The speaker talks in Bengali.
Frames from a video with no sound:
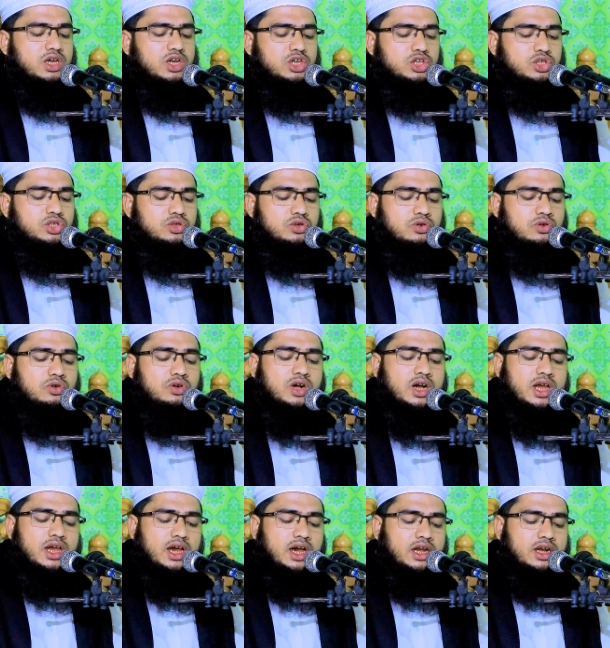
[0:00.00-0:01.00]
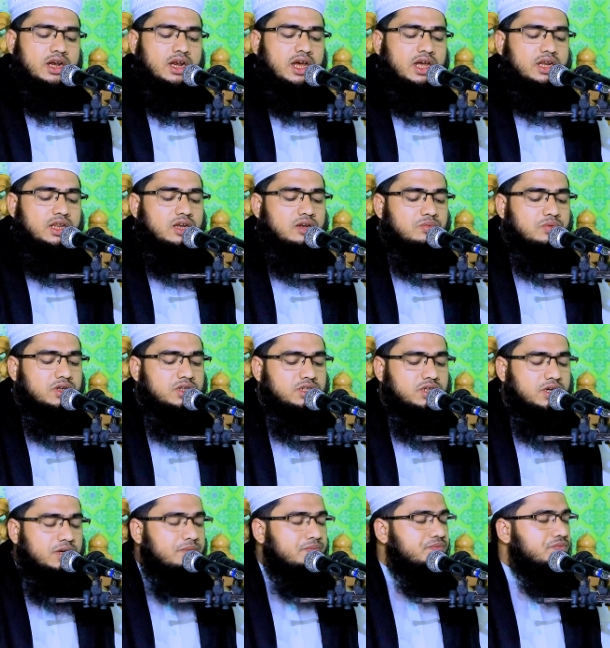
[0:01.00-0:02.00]
কৃষ্ণ কায়ার নারীর
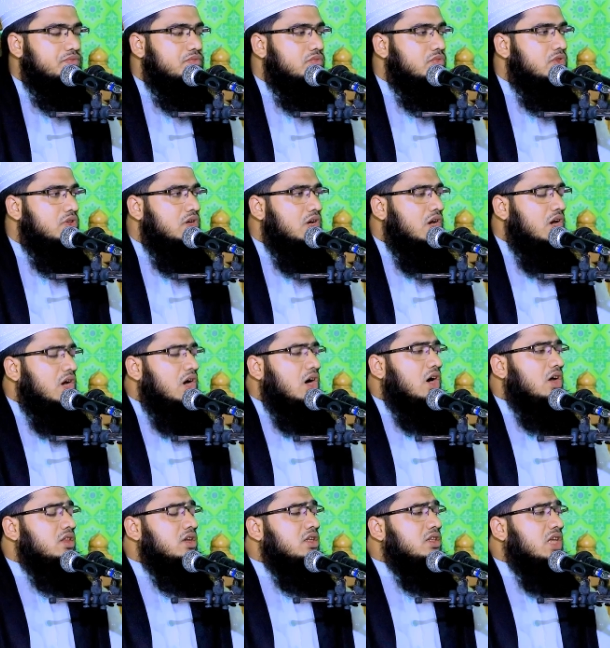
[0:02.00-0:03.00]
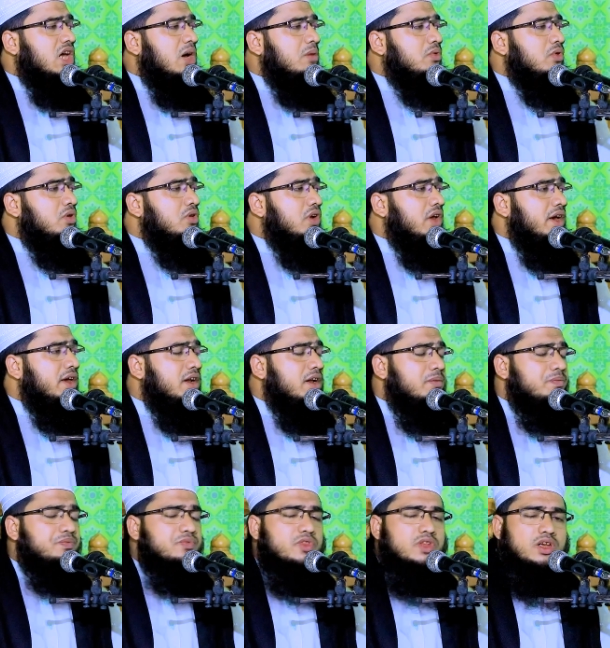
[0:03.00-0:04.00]
বেশি হজরত আবু হুরায়রা
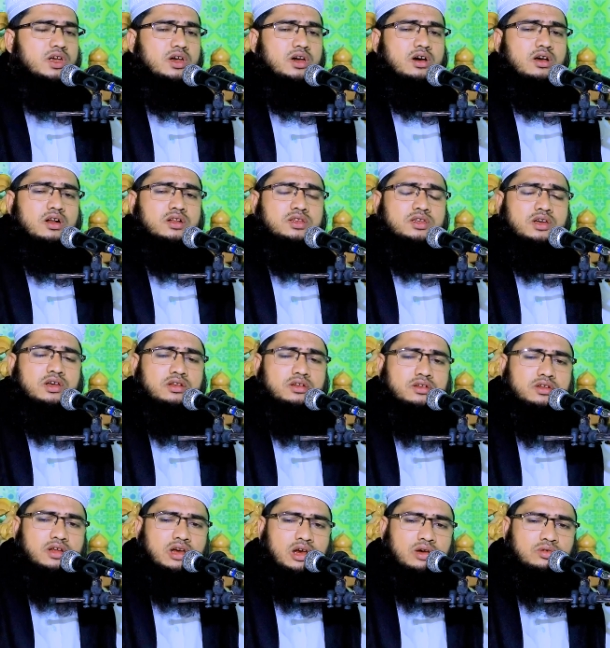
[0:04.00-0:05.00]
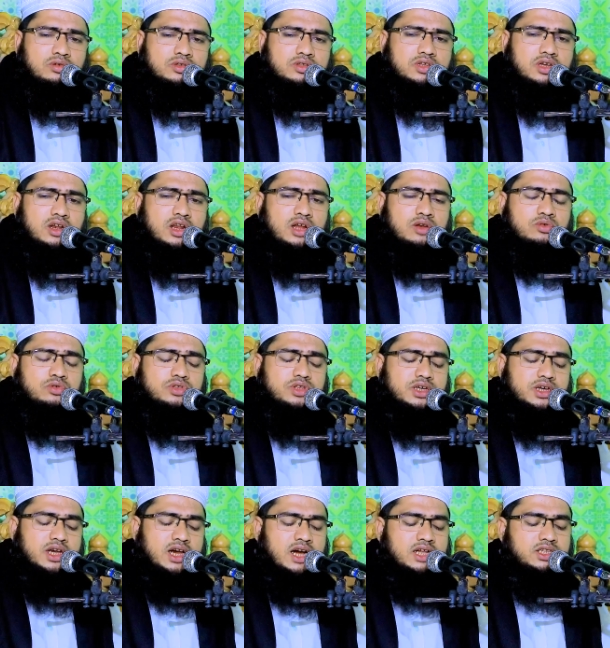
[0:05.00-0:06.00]
রাদিয়াল্লাহু তাআলাহু
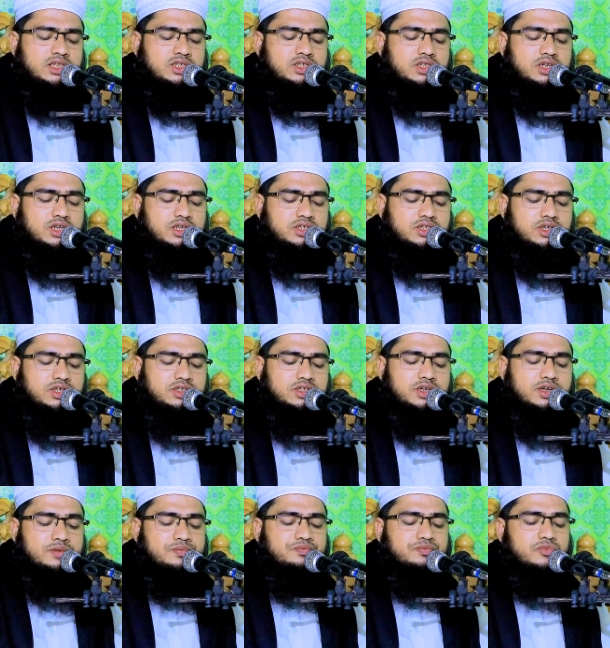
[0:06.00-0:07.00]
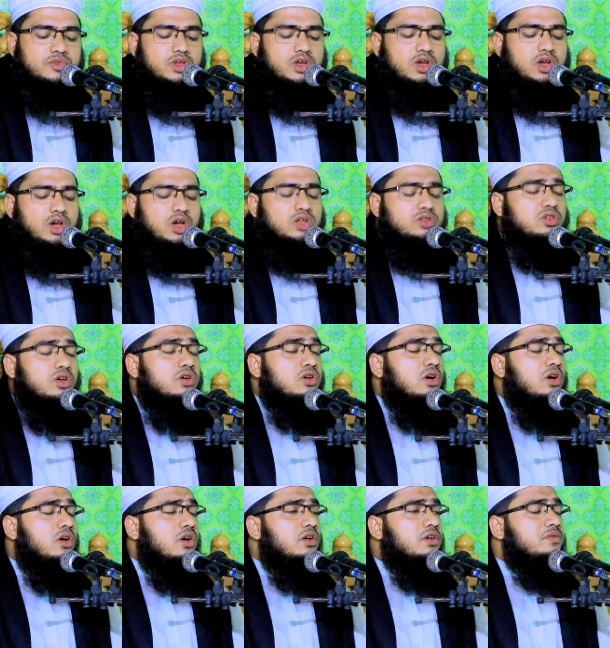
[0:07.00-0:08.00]
থেকে হাদিস এসেছে
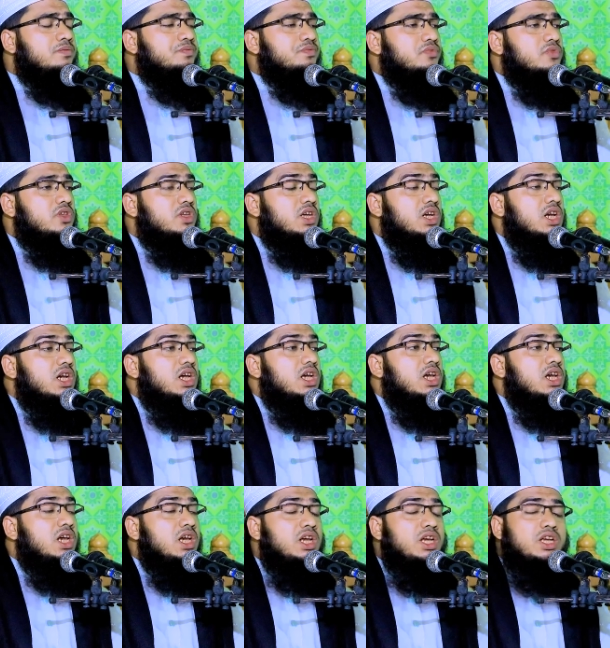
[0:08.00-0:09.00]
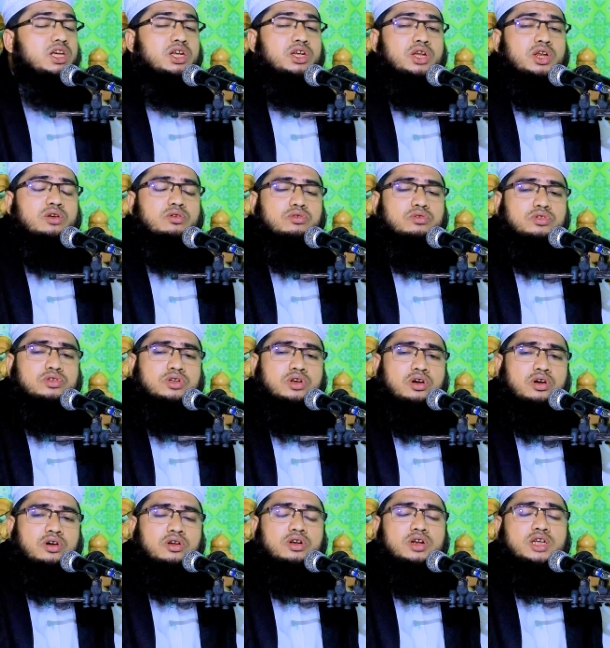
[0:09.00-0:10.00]
তখন এই ডেঙ্গু
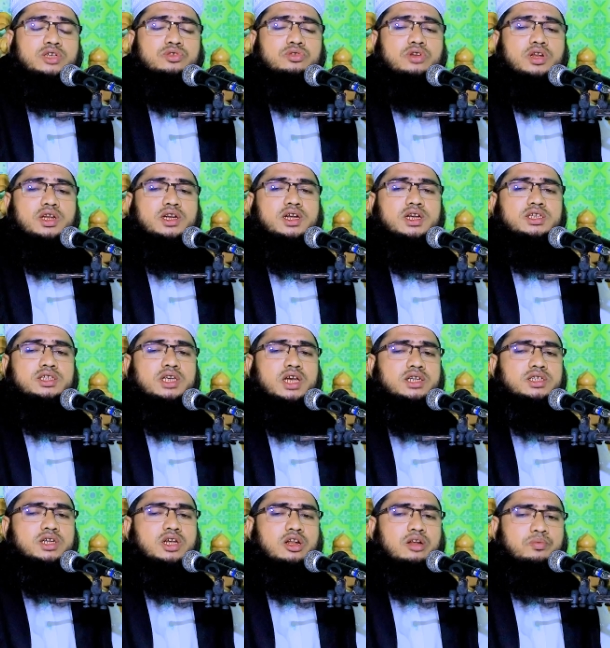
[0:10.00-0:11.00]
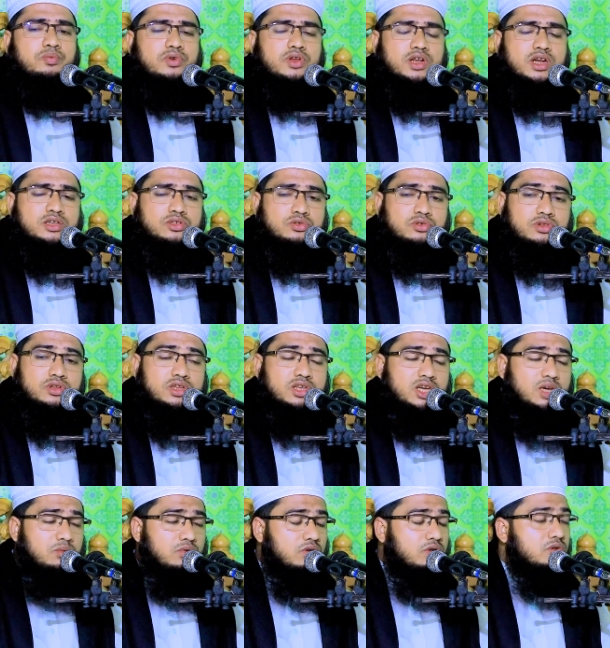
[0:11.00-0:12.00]
জ্বর রাসূলের কাছে আসার পরে রাসূল
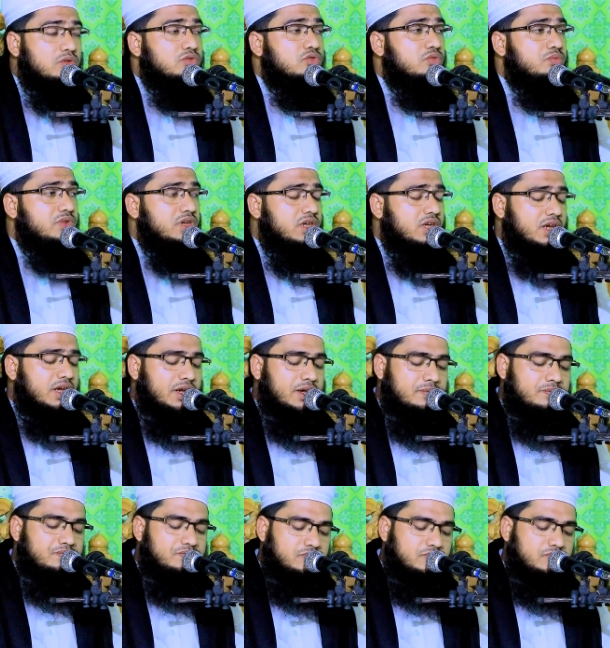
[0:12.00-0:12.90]
তাকে বলল তুমি কে